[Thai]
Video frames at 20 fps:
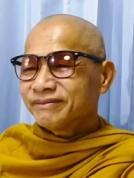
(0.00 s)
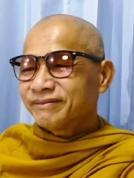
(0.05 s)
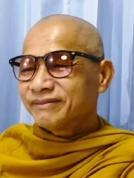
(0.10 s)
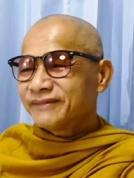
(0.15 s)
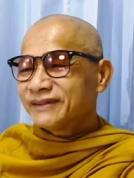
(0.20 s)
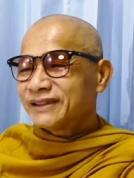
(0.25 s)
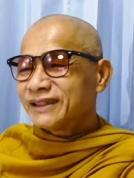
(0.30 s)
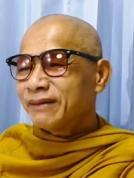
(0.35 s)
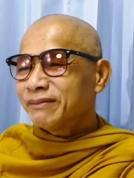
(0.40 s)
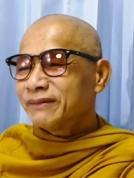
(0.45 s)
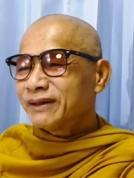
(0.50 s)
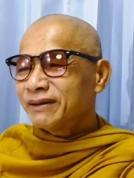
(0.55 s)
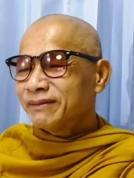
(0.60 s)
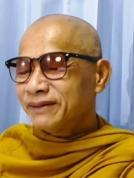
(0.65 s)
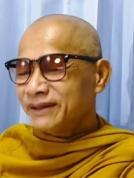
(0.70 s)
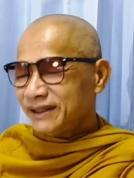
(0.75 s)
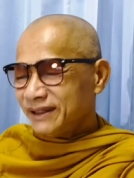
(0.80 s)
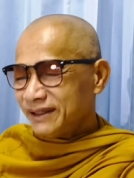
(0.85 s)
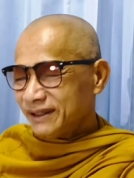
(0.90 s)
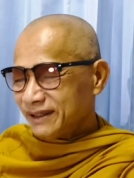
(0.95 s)
ซ้ำเข้าไป
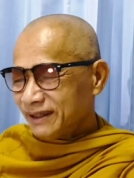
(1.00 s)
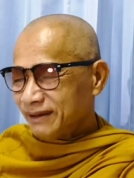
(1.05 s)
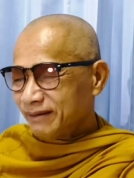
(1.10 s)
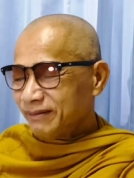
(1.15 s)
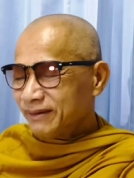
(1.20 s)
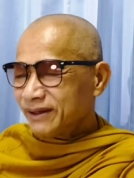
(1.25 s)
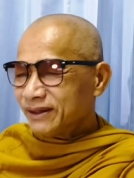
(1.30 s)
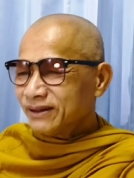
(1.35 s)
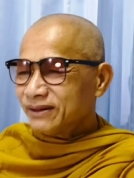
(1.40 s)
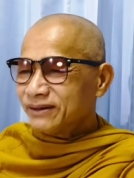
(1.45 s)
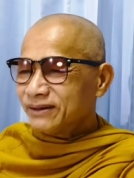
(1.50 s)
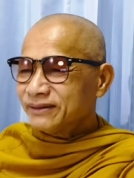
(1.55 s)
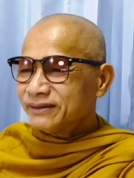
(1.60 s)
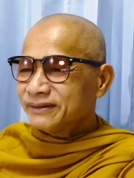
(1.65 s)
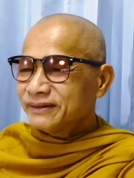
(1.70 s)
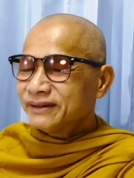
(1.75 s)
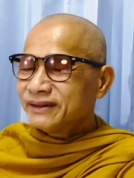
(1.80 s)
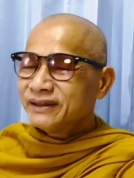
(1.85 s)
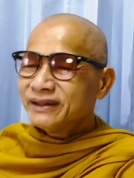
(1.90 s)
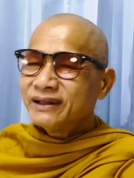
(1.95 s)
อีกเองเป็นต้น
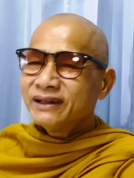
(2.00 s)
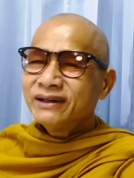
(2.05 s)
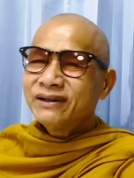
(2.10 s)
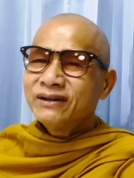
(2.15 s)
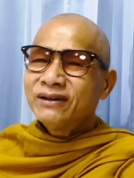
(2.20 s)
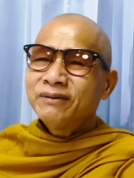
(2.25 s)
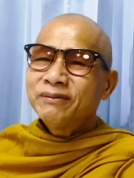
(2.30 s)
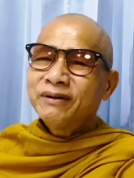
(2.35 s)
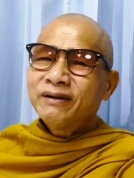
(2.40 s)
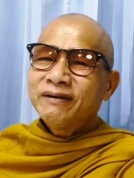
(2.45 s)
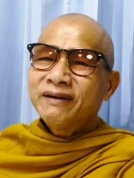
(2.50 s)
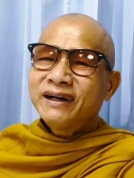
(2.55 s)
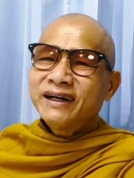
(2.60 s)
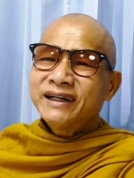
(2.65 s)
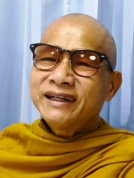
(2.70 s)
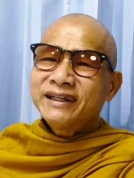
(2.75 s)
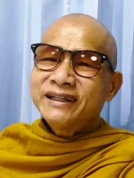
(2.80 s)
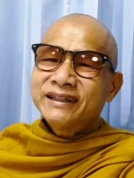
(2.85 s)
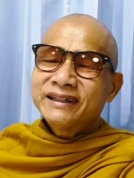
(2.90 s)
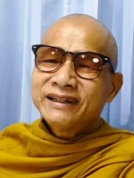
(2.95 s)
เราเพราะว่า
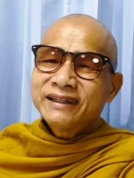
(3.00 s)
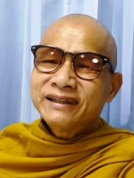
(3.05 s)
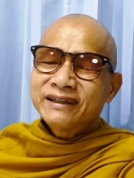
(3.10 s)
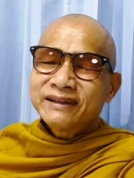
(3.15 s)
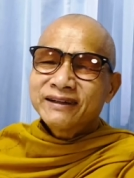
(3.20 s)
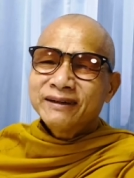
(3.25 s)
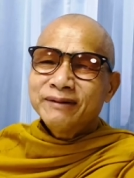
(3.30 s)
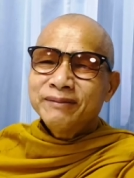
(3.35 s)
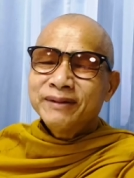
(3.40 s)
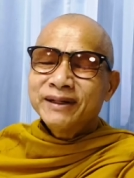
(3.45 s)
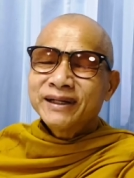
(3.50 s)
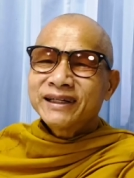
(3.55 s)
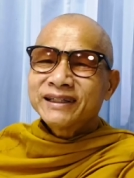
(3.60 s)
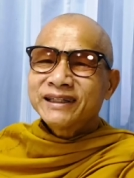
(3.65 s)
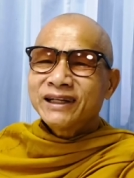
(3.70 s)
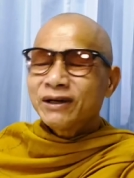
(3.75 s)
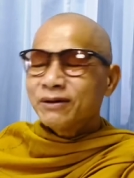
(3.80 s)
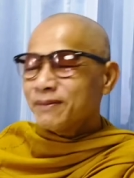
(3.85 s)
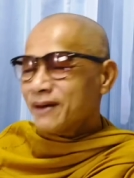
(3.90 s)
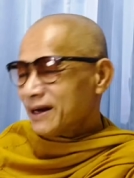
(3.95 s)
ก็เหมือนกับ
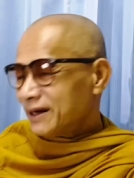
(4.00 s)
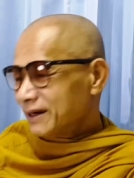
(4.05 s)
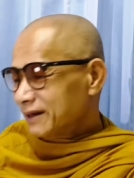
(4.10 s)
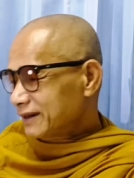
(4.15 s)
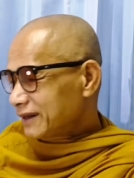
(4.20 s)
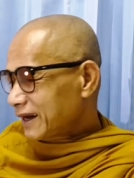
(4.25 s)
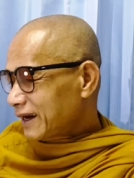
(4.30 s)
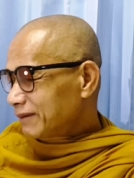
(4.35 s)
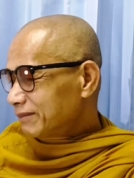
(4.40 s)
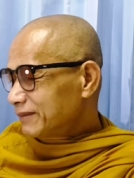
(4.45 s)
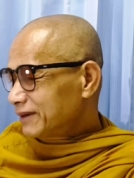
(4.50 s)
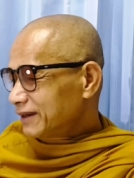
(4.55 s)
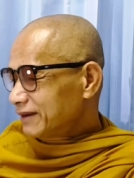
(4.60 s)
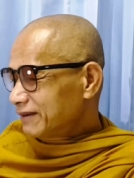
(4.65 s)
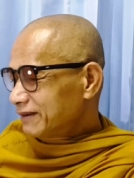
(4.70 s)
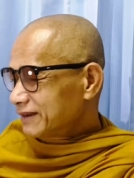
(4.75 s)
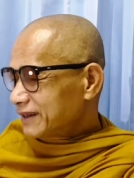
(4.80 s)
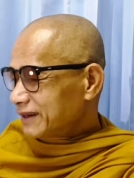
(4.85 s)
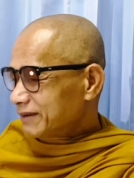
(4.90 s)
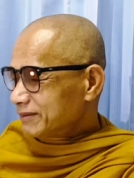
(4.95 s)
ชาวบ้านเขาถามมัน
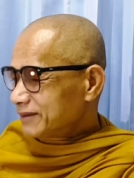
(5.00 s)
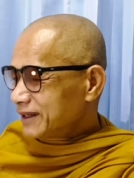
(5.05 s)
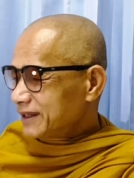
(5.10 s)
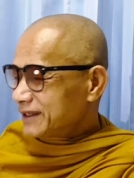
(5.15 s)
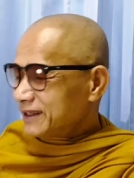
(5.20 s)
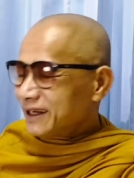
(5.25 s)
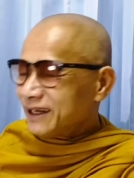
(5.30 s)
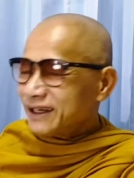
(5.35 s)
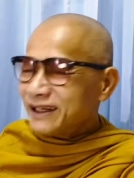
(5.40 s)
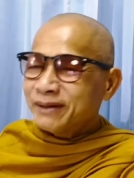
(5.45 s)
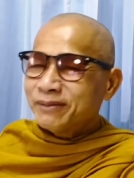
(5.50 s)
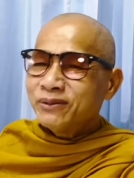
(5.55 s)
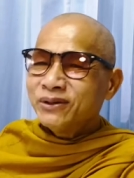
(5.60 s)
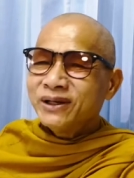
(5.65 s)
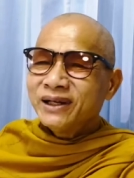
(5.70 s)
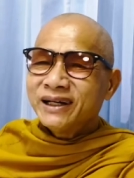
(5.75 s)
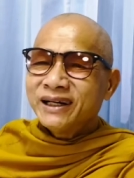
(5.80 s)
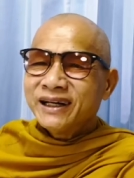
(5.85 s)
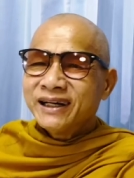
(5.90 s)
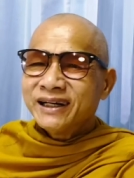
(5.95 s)
นะถามจิตใจทำด้วย
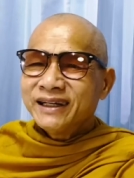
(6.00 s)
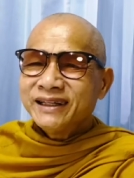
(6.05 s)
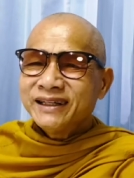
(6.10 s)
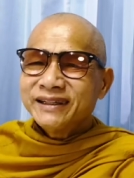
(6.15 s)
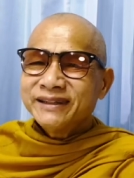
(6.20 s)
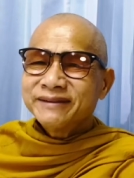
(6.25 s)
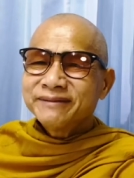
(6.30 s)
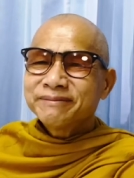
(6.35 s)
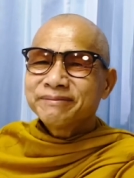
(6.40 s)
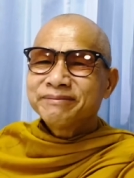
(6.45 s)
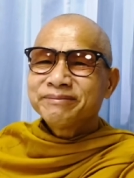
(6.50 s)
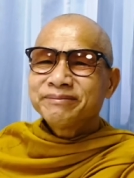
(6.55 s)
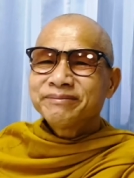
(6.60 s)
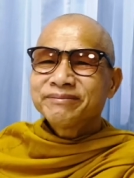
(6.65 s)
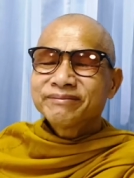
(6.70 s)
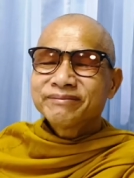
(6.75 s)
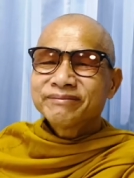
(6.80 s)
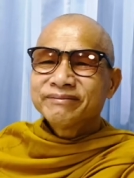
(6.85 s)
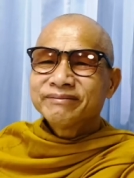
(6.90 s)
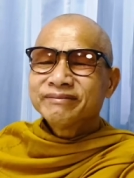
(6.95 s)
อะไร
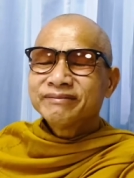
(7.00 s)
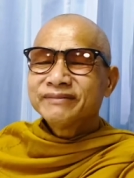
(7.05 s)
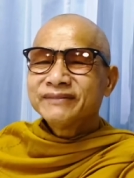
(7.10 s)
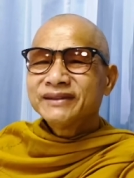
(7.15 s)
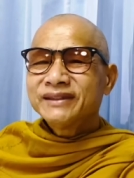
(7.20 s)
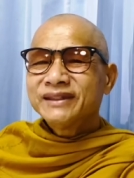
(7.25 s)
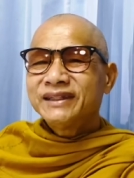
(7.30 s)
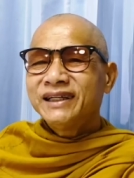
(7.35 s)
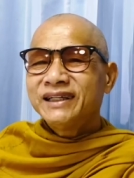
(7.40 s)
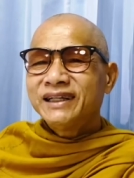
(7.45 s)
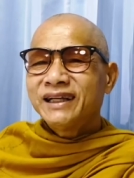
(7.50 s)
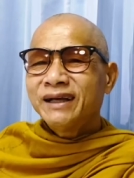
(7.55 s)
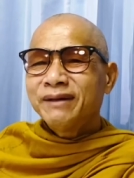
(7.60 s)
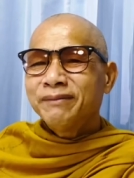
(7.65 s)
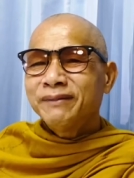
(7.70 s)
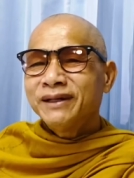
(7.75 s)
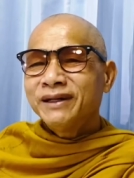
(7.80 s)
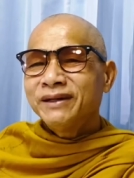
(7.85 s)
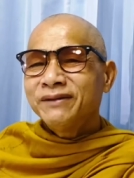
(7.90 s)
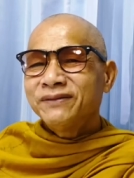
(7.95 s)
จิตใจ
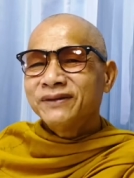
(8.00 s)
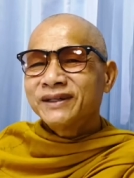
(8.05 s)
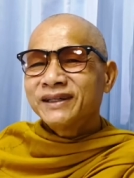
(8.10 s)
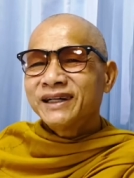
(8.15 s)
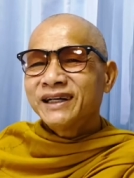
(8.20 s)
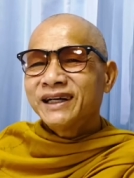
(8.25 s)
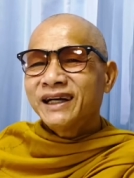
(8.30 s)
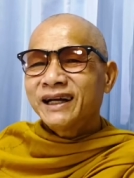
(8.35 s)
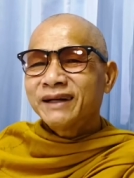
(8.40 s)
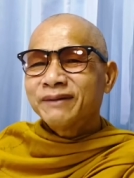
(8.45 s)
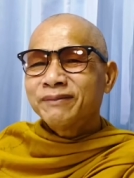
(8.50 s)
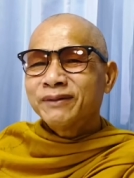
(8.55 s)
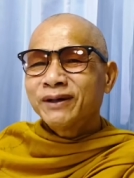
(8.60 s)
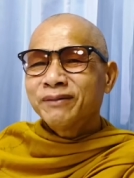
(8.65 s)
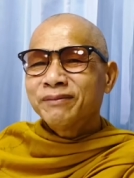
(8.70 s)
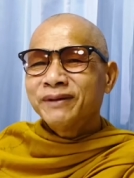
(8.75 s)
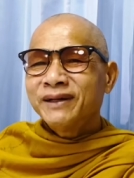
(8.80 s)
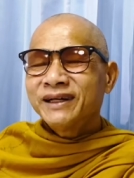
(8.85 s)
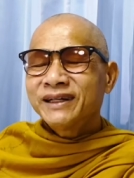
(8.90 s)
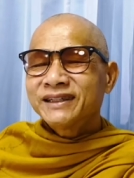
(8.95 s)
ไม่ได้ฝึกได้หัดมันก็
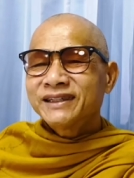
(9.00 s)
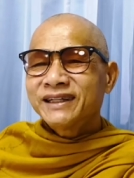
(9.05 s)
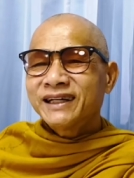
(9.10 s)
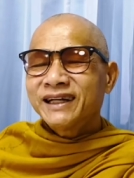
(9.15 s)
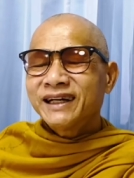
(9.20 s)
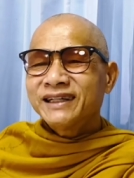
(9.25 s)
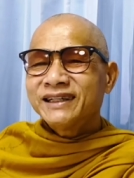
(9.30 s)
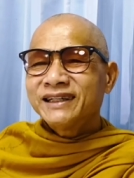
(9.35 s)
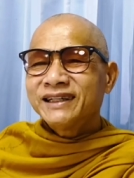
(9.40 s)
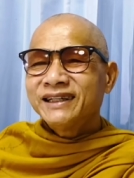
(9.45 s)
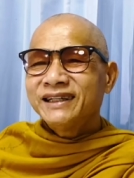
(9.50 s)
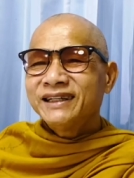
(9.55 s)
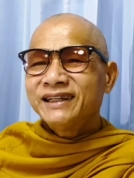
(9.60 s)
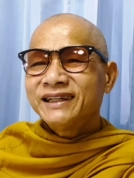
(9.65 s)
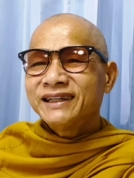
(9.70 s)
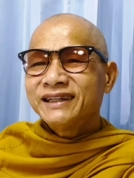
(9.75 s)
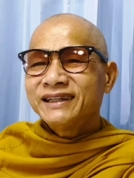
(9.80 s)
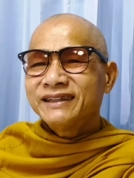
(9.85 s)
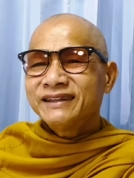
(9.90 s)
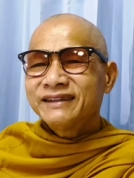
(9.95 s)
เป็นลักษณะอย่างนี้แห
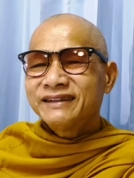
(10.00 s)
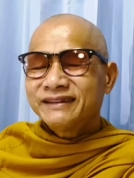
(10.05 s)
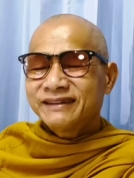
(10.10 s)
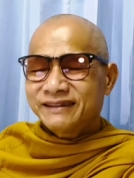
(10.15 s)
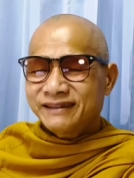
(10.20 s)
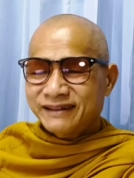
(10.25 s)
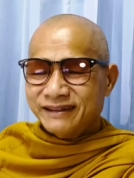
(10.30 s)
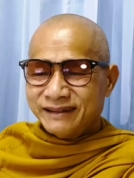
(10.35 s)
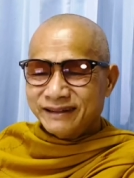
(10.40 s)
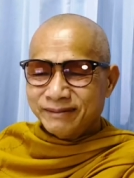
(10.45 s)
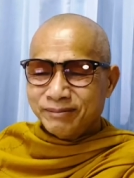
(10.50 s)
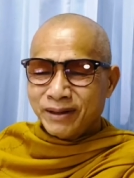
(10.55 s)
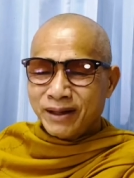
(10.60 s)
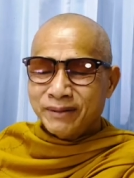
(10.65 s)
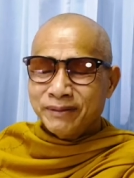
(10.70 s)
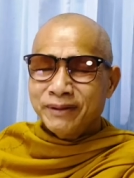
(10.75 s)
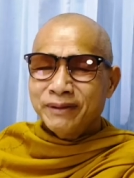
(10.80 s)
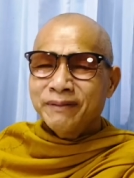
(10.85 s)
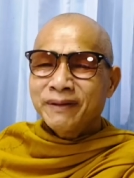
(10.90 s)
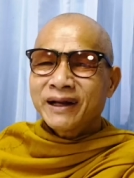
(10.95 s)
ละภัย
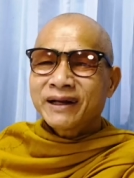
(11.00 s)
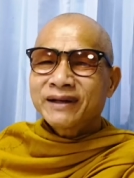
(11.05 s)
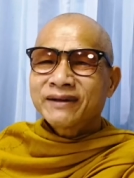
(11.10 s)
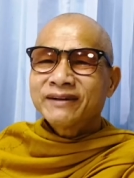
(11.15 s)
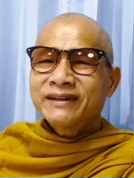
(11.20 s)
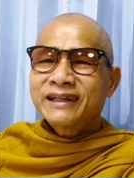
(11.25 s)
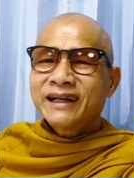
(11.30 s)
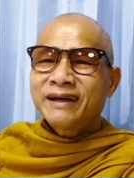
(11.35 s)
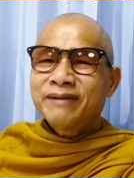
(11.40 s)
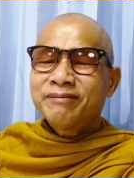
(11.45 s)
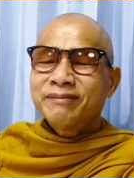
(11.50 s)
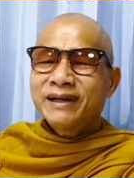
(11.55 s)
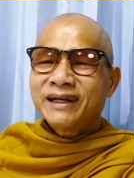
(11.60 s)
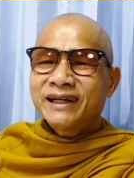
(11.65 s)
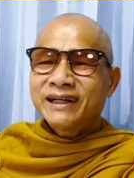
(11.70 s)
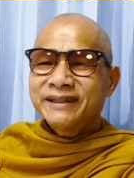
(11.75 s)
พิบัติก็ตามมา